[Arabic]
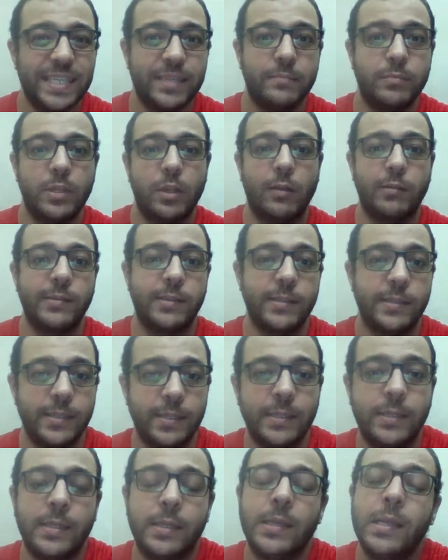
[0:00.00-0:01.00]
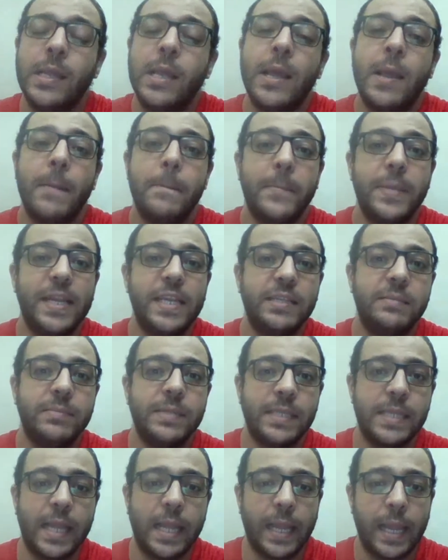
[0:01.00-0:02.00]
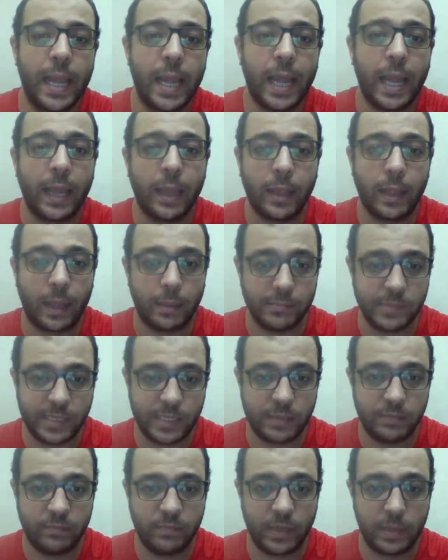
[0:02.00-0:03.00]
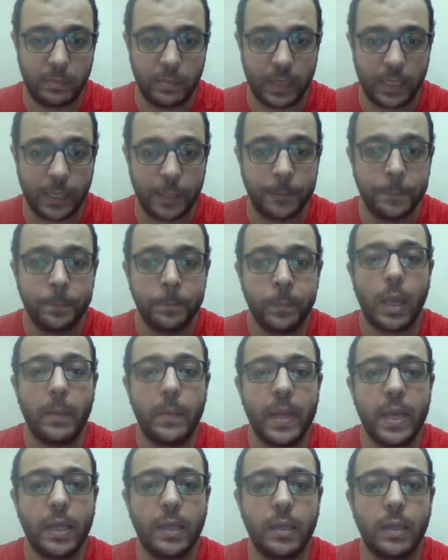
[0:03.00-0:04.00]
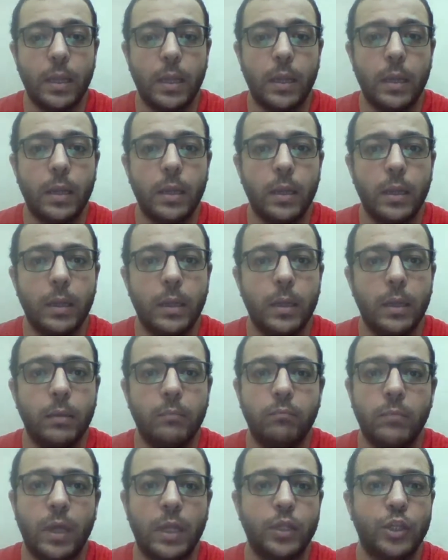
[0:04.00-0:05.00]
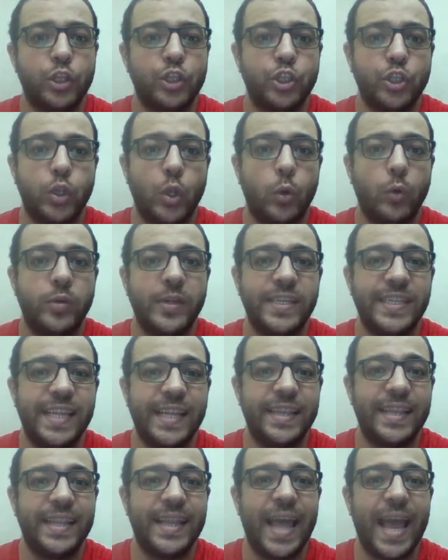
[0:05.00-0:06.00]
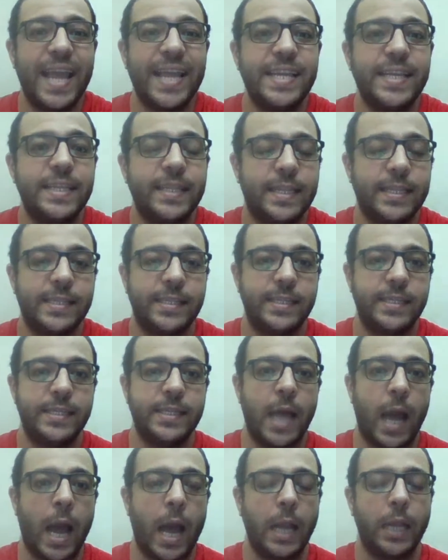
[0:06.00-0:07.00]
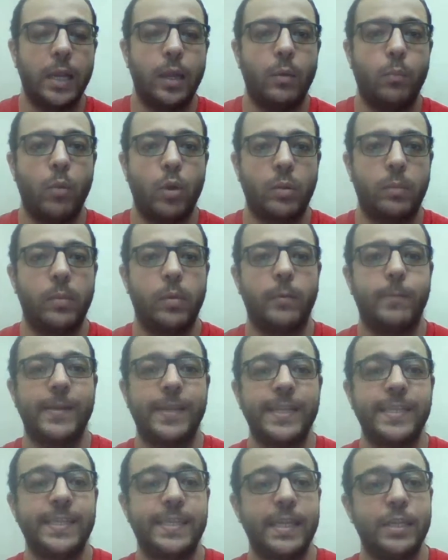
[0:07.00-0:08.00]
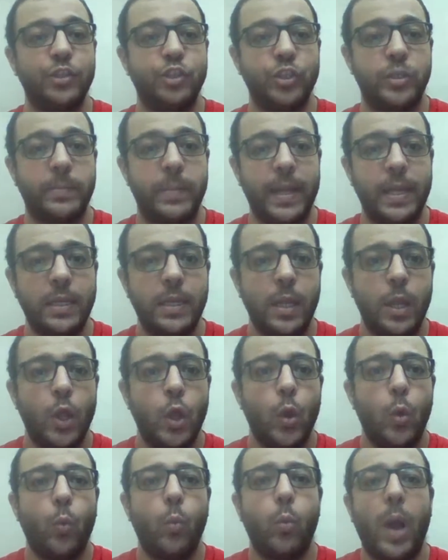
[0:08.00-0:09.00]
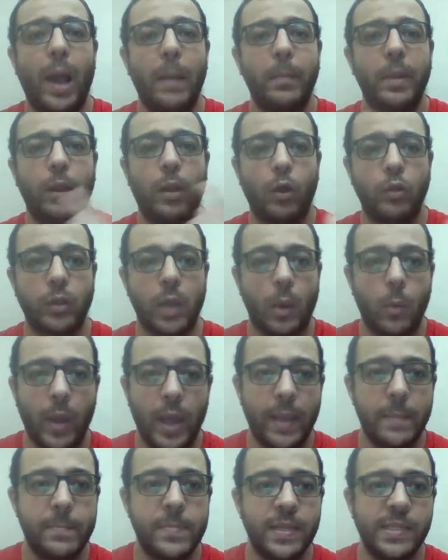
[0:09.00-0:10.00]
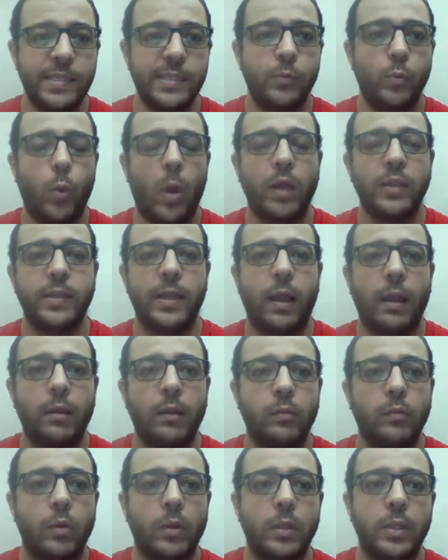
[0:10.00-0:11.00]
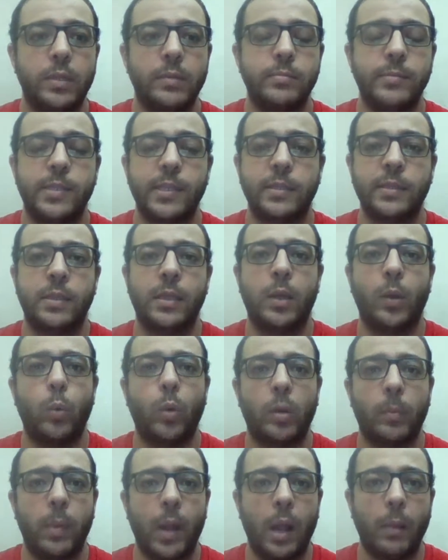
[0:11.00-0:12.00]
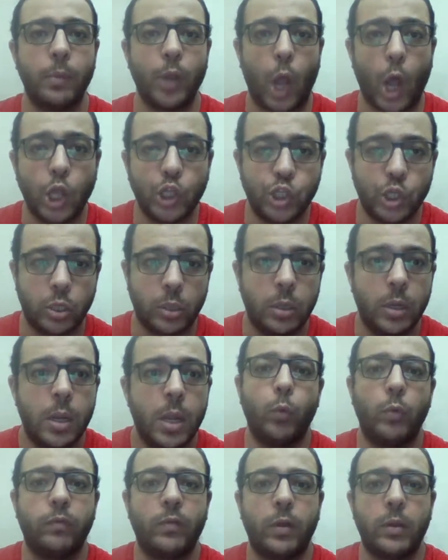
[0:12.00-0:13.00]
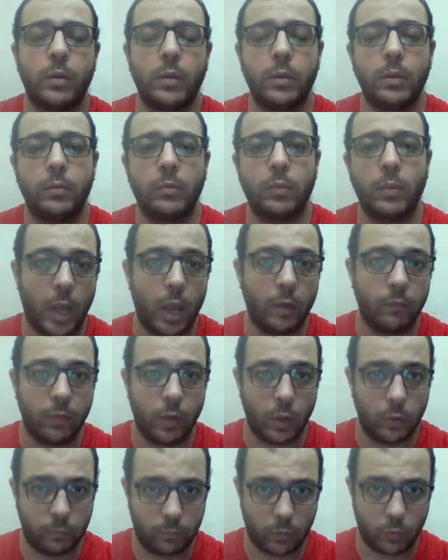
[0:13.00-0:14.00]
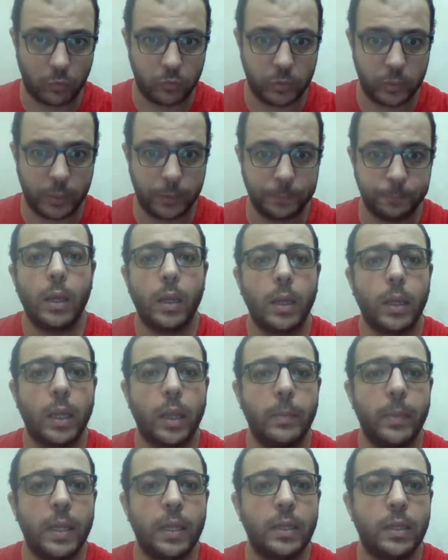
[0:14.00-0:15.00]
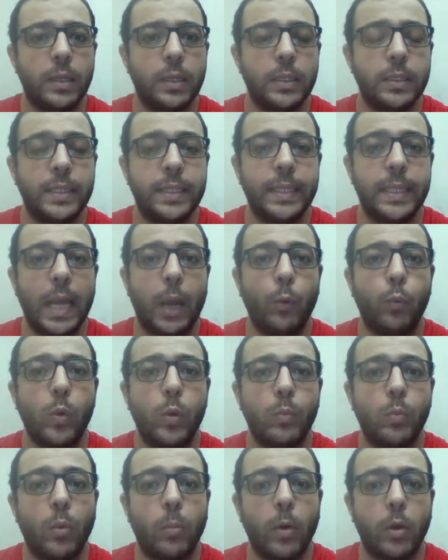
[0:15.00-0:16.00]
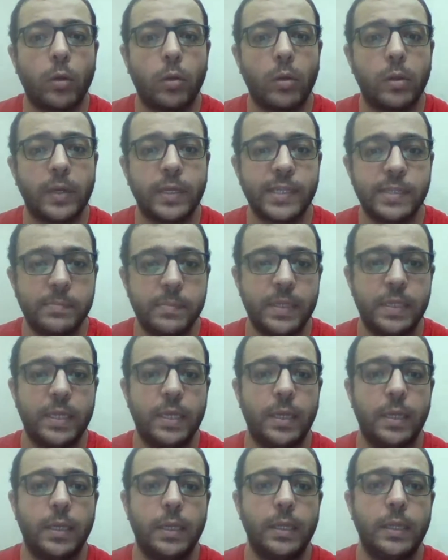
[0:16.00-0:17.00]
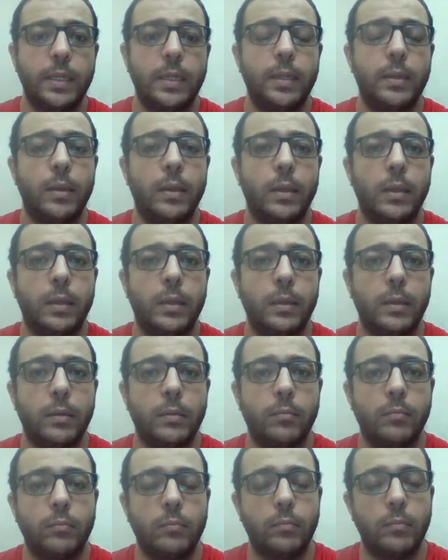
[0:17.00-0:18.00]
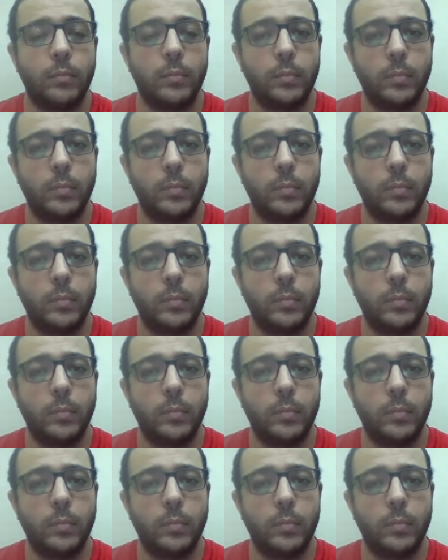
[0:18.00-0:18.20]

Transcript: بس من اصل سته بنسبه نجاح 50% كمان آه ما قدرش ان هو يسدد اي تسديده على مرمى باريس سان جيرمان وعمل خطأ واحد بس وحصل على تقييم 6.4 من عشرة وفقا للصحافة الفرنسية آه كمان دي أول مباراة رسمية ل آه،